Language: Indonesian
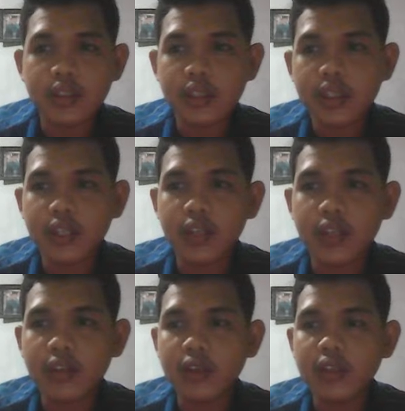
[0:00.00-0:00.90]
nah
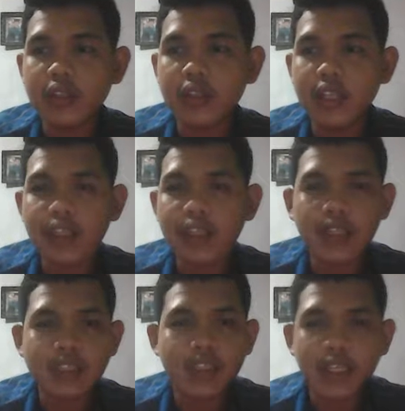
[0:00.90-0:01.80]
kalau tanda
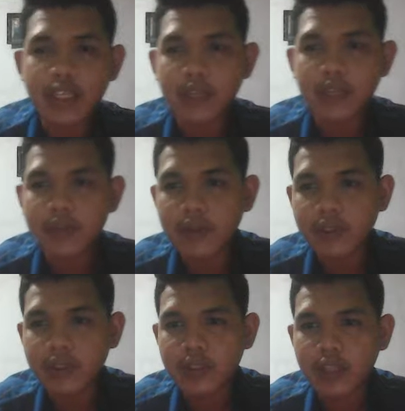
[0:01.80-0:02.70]
installnya
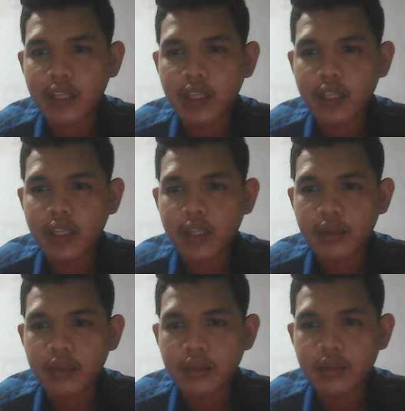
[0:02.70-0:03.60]
caranya gini
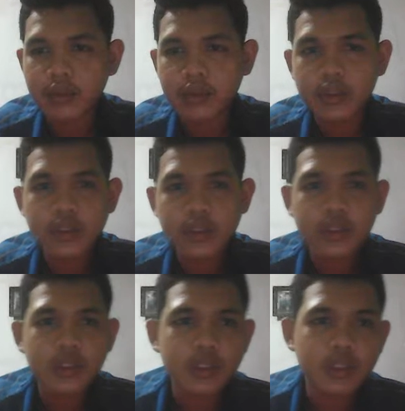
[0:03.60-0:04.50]

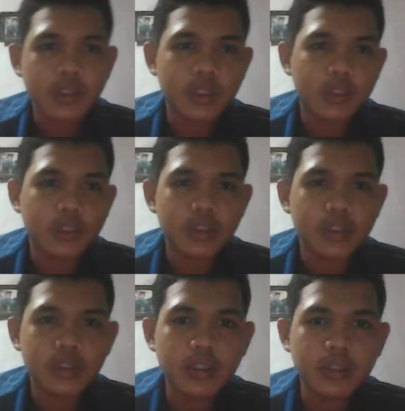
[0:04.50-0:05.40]

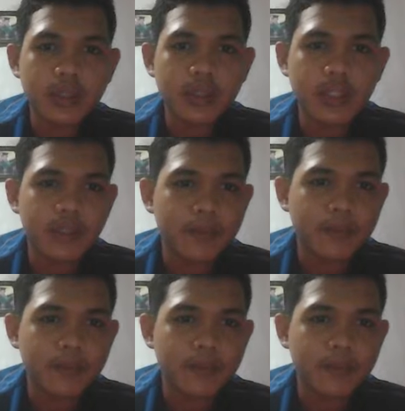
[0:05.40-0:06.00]
uh, mana ini